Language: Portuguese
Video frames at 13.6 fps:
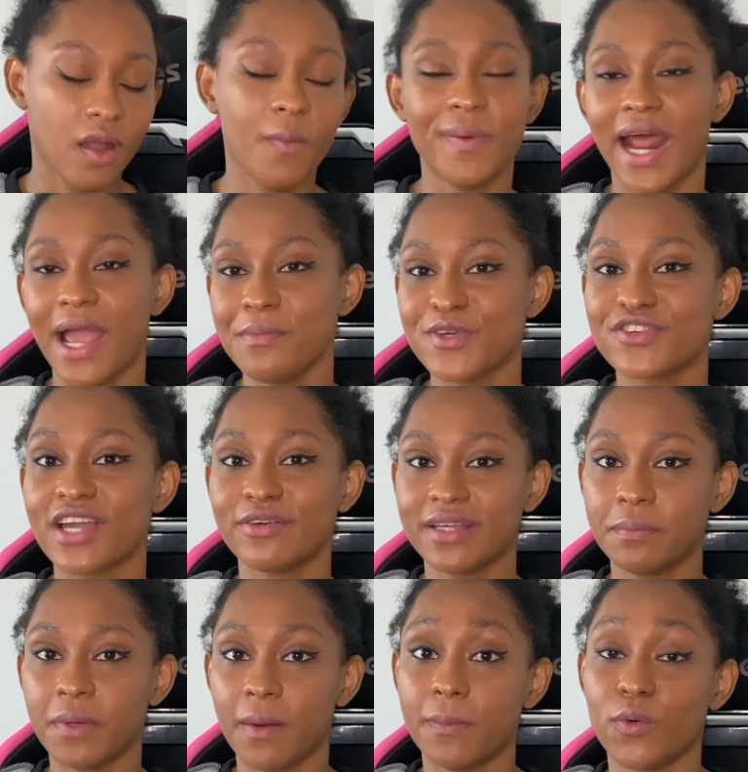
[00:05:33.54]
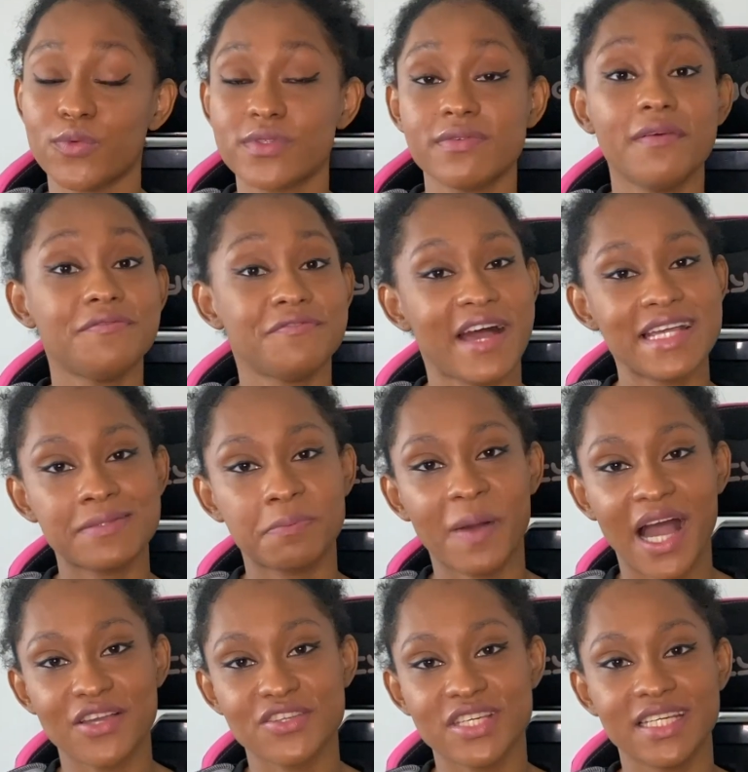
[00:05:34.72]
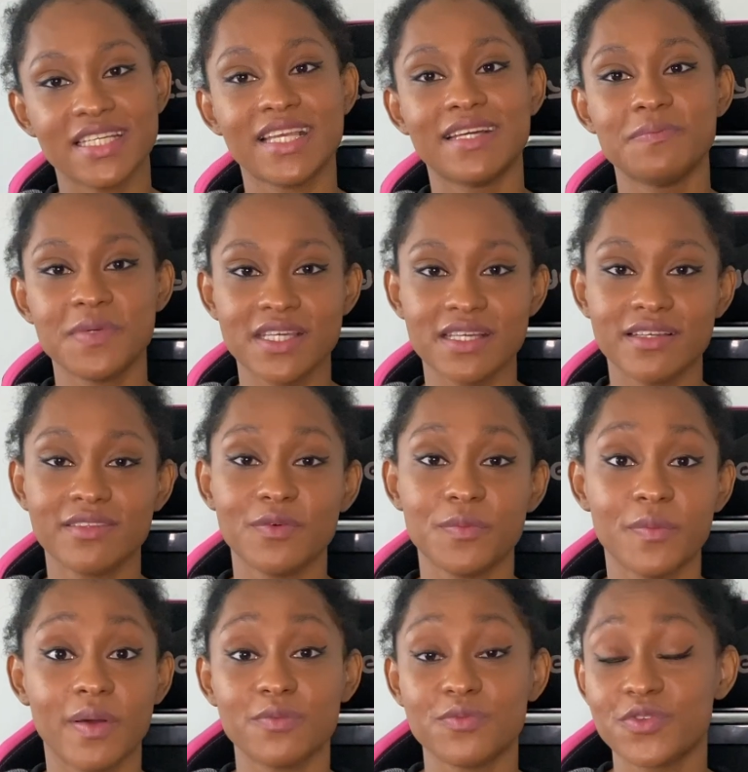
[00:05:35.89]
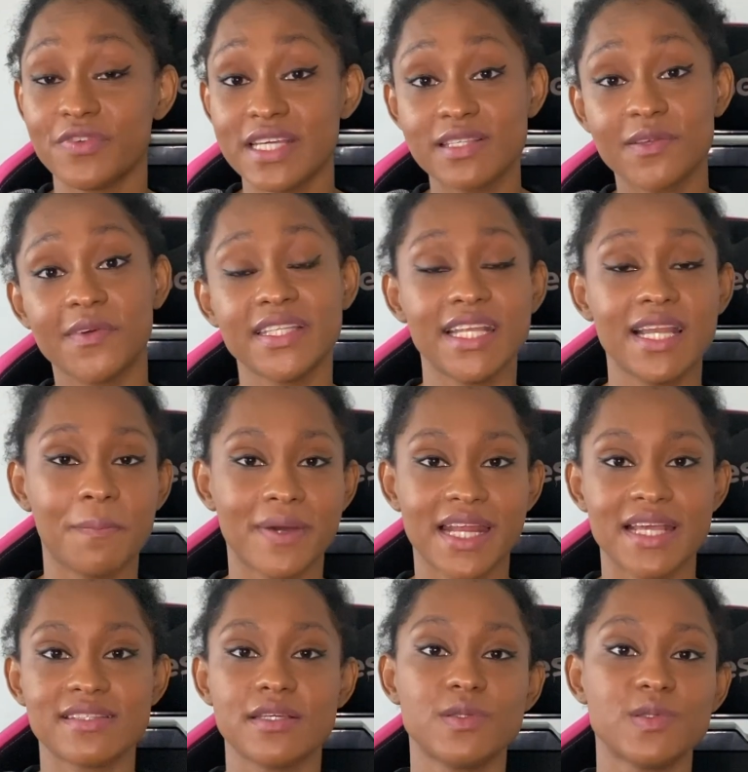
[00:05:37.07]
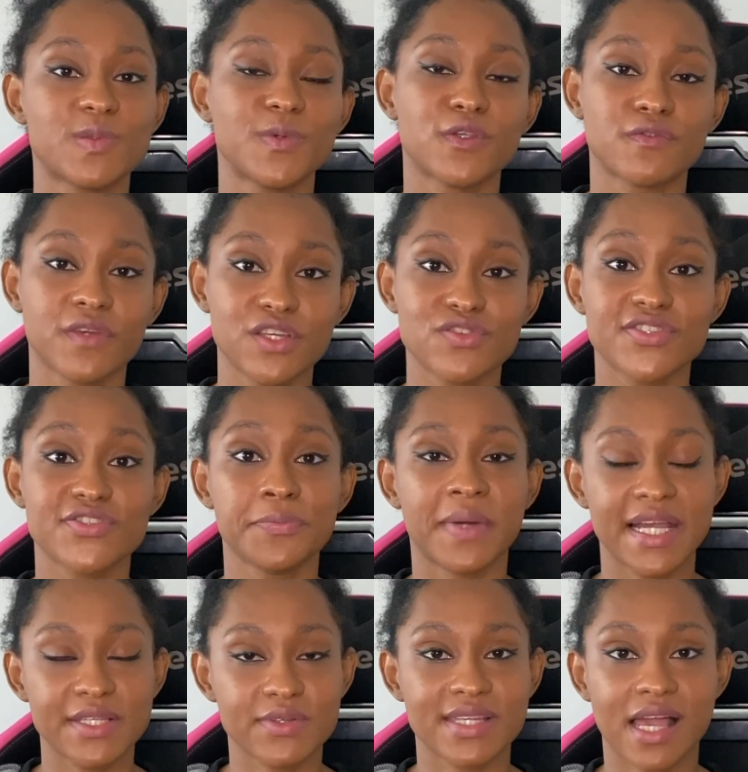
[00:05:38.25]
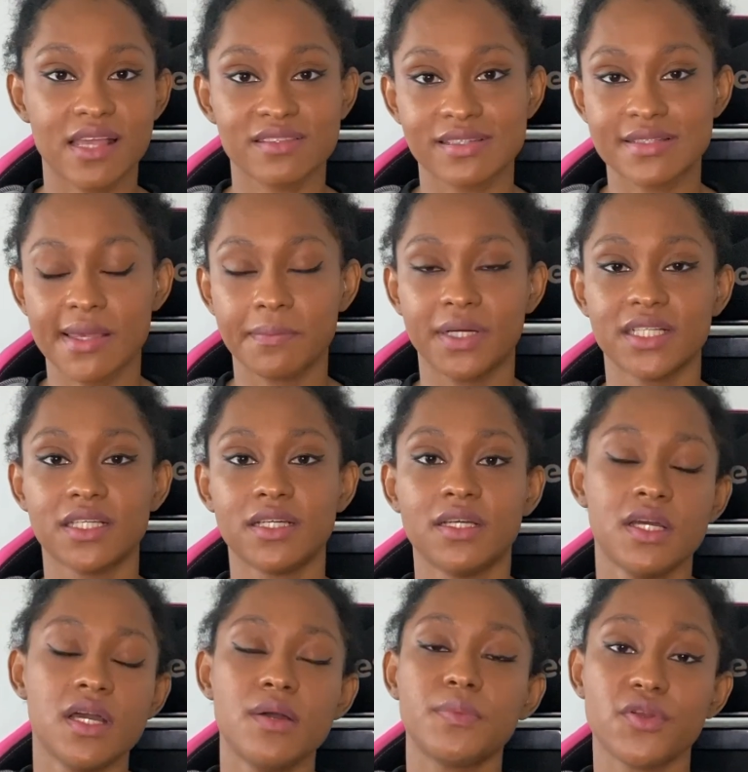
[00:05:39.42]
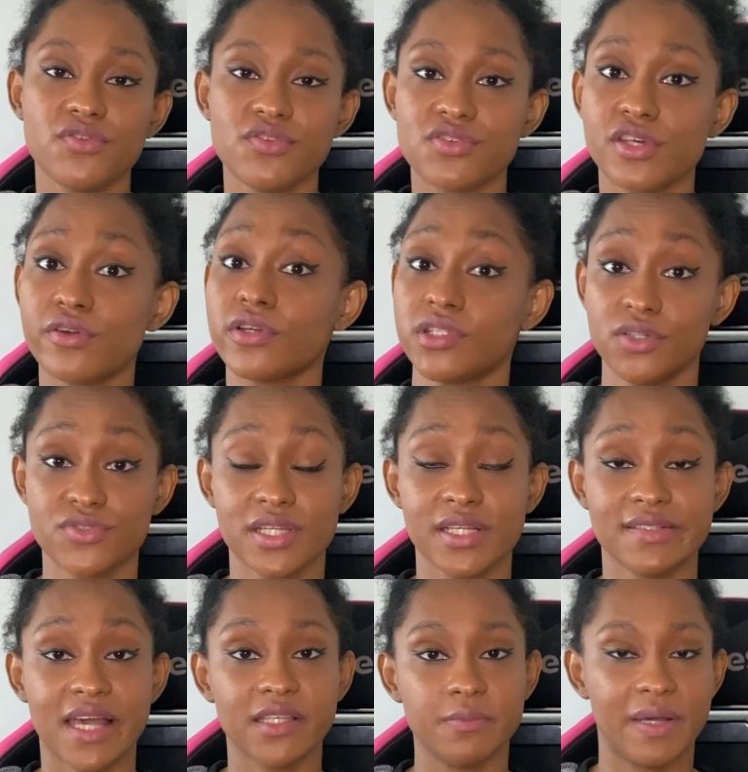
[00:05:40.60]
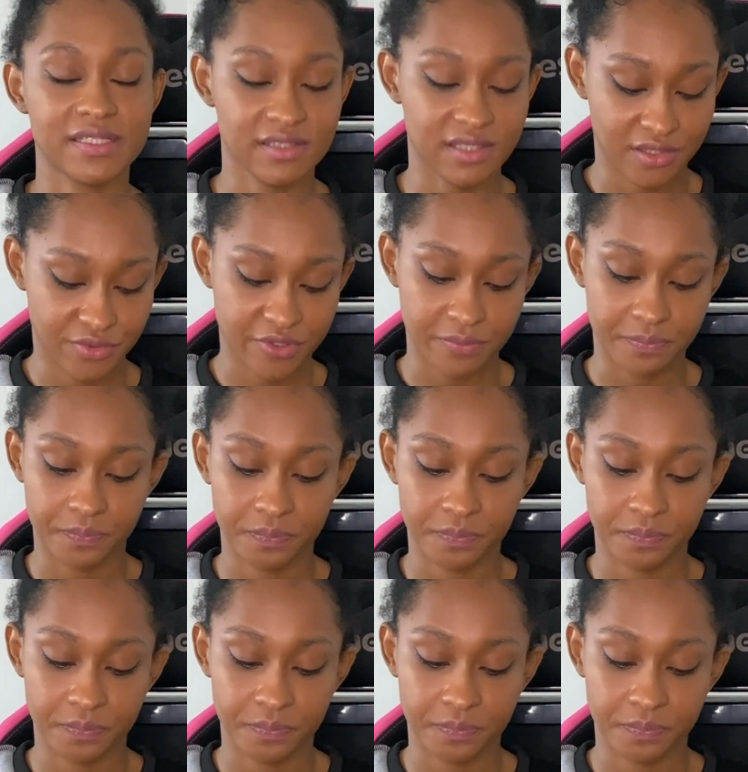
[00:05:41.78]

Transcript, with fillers: Prime Gel da Barbosa faz parte aí da minha. Do, de vez em quando ele aparece aí nos meus vídeos de mais usados da semana. Produtinho que eu tenho utilizado bastante.